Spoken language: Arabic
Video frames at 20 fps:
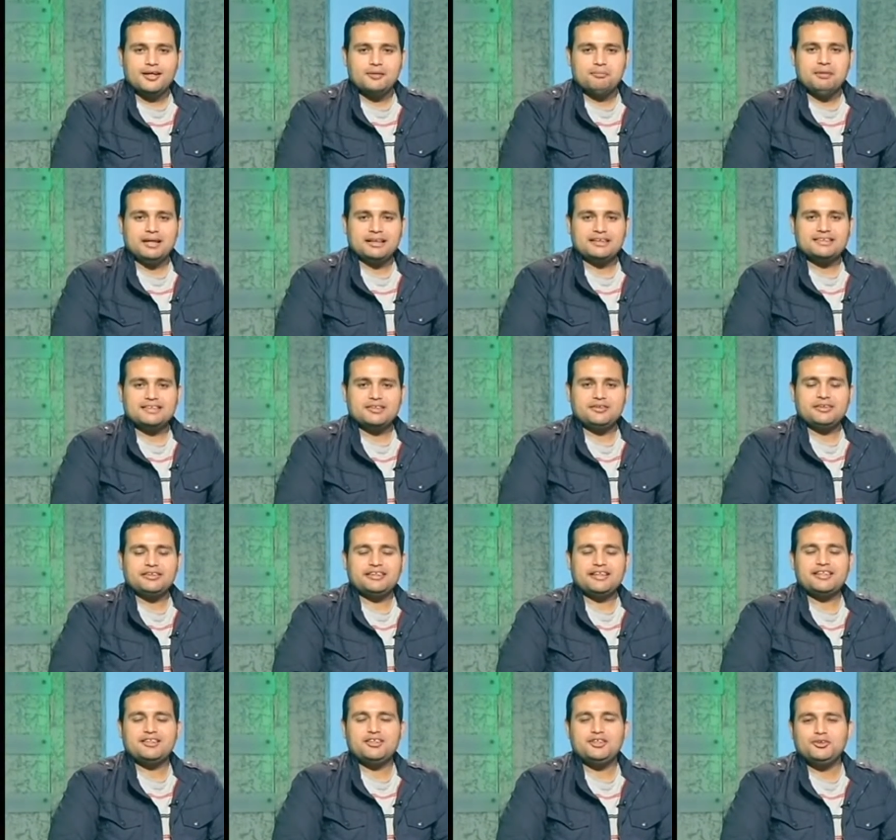بعد
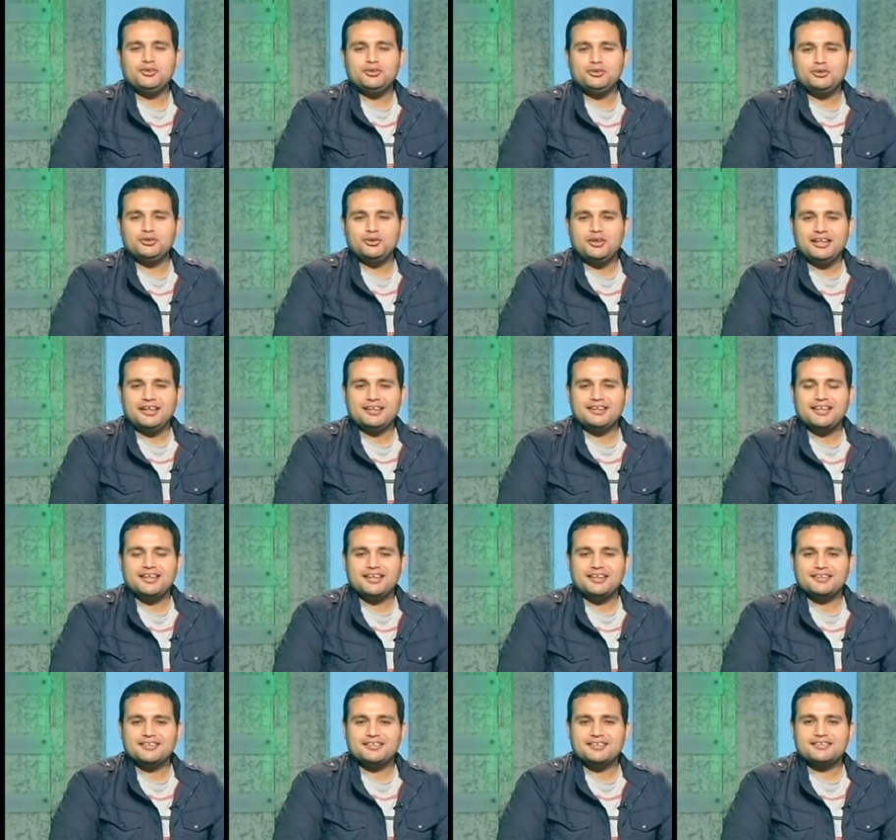ثورة 30 يونيو وإعلان
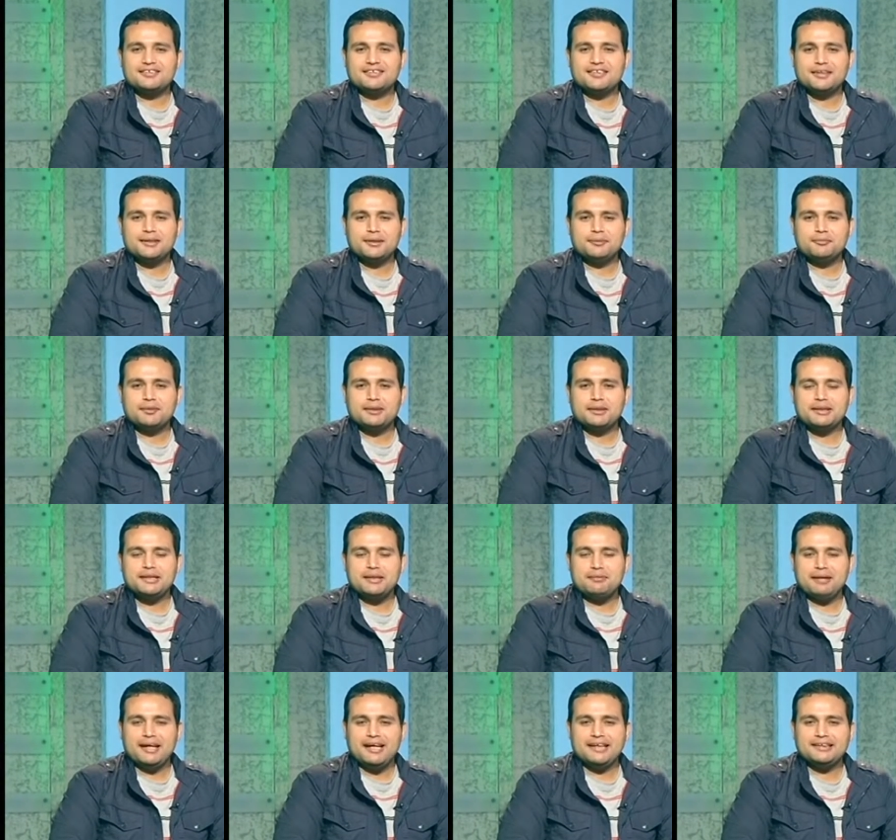خريطة الطريق
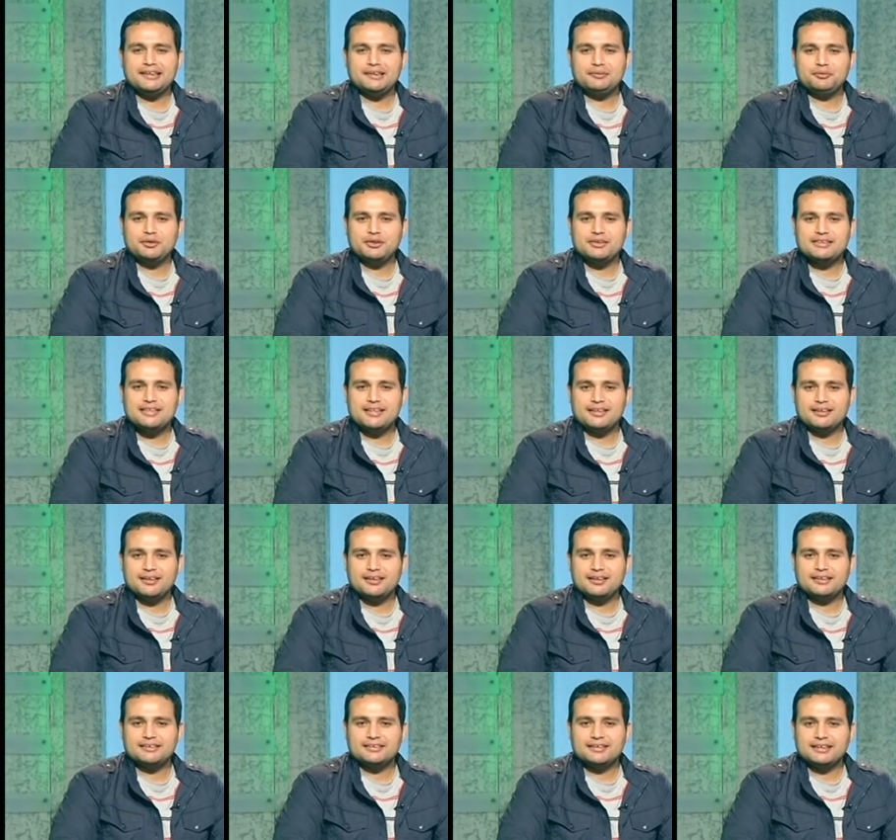مرينا بعدد من
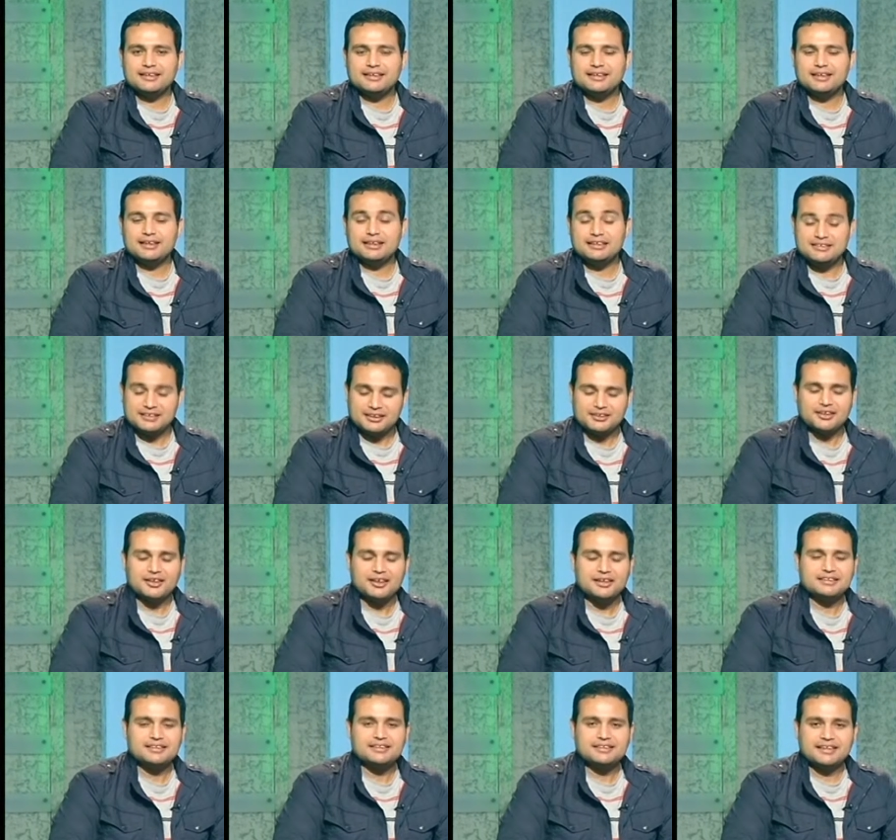استحقاق التاريخ
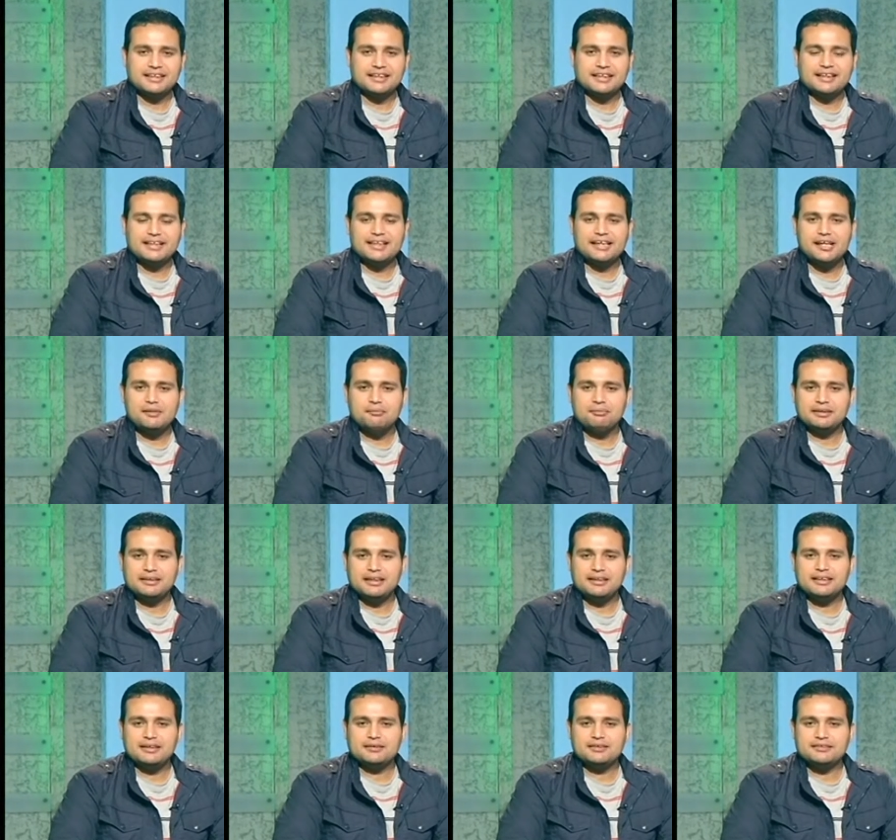الاستحقاقات التاريخية كان
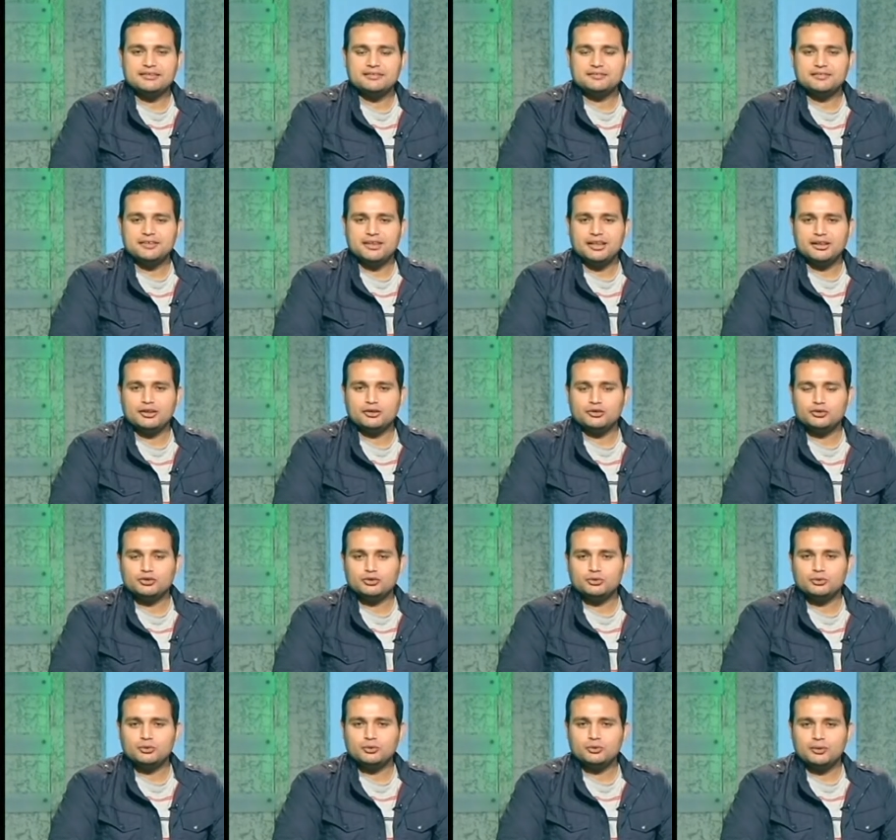بدايتها الاستفتاء على
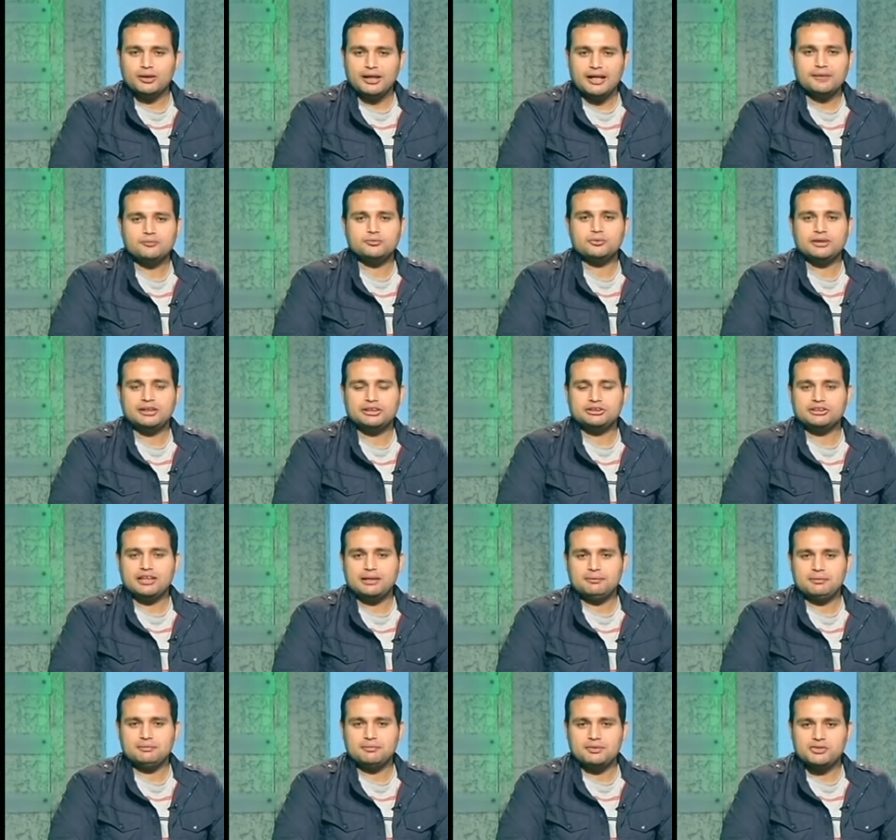الدستور والحمد لله
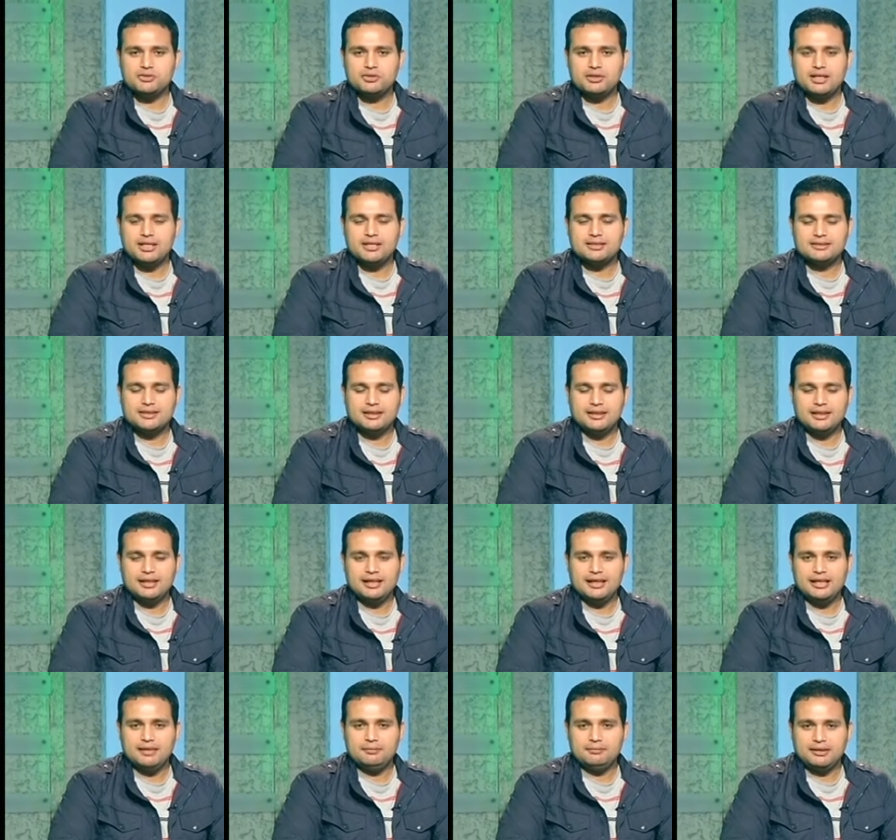الشعب المصري أذهل
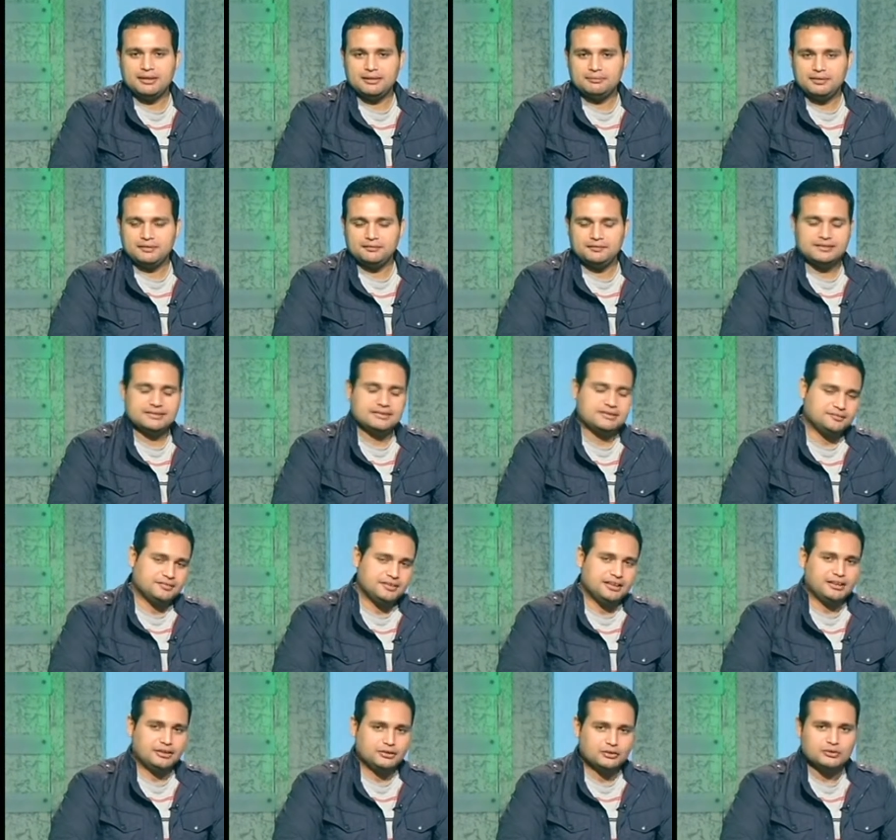العالم أجمع في
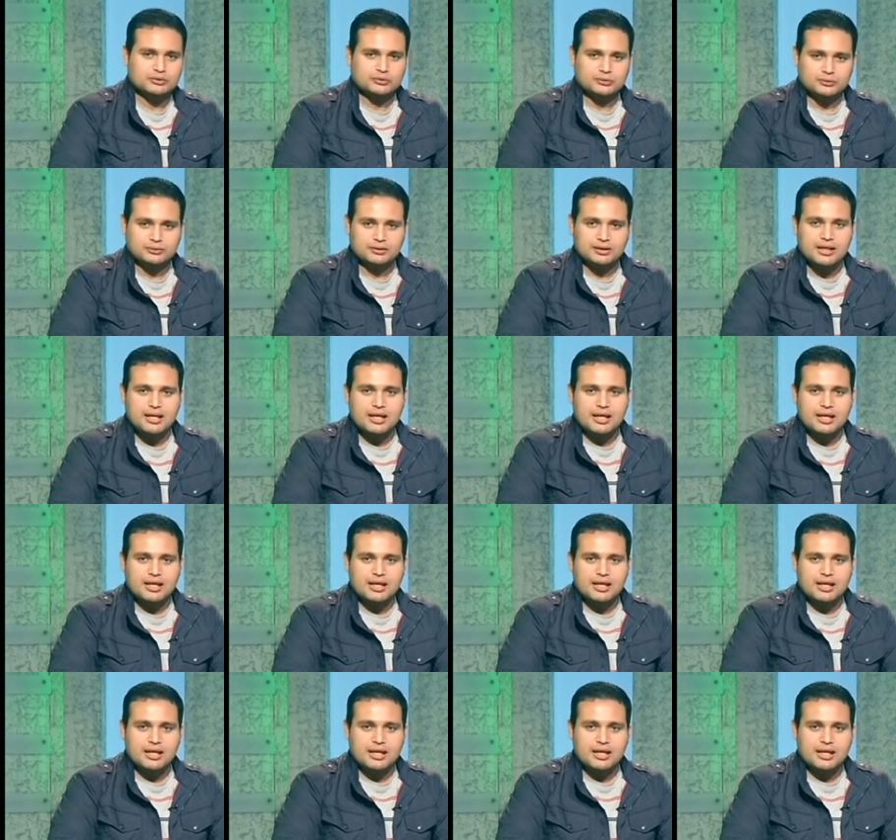الاستفتاء على الدستور.